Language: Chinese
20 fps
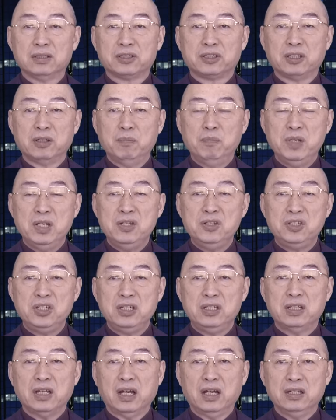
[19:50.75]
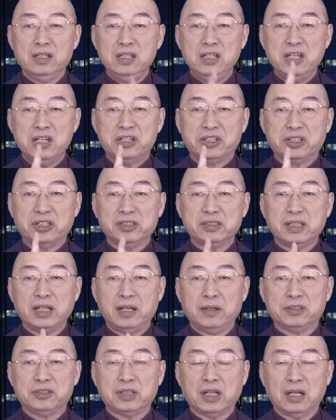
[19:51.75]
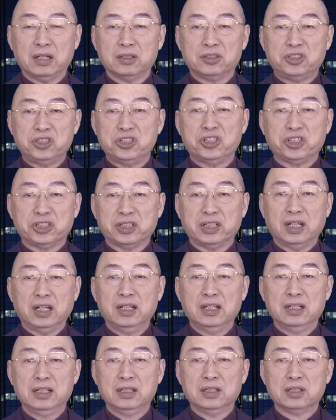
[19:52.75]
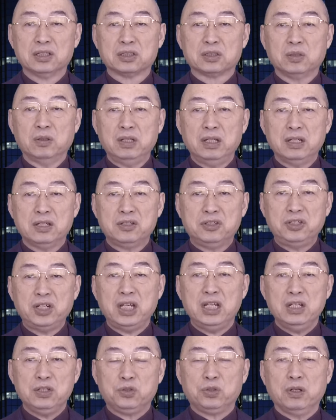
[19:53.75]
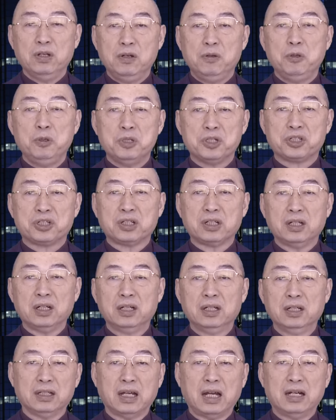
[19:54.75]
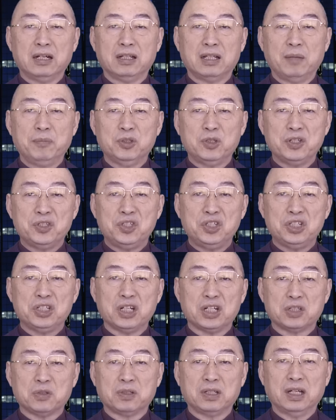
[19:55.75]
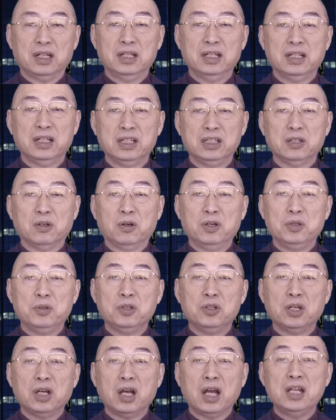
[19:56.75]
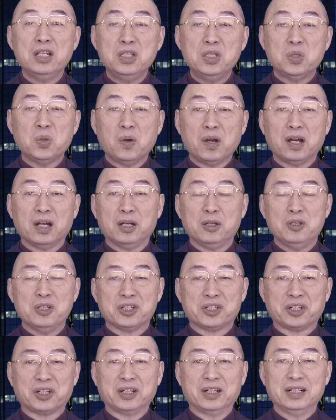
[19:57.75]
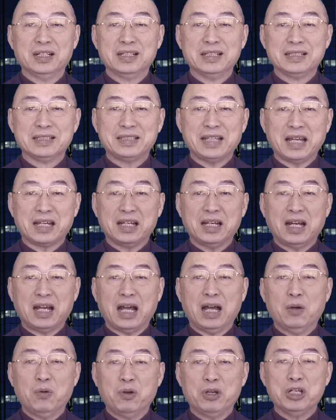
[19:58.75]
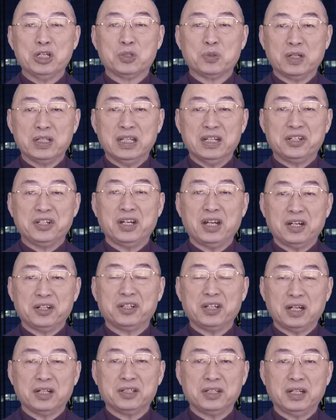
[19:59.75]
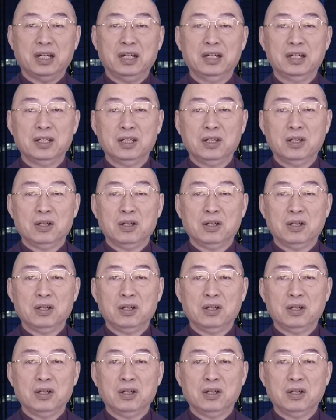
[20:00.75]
是民进党一直在想制止的，所以这一群律师，按照他们对记者说的，有 N 多个律师在跟韩国瑜说你这样这样这样。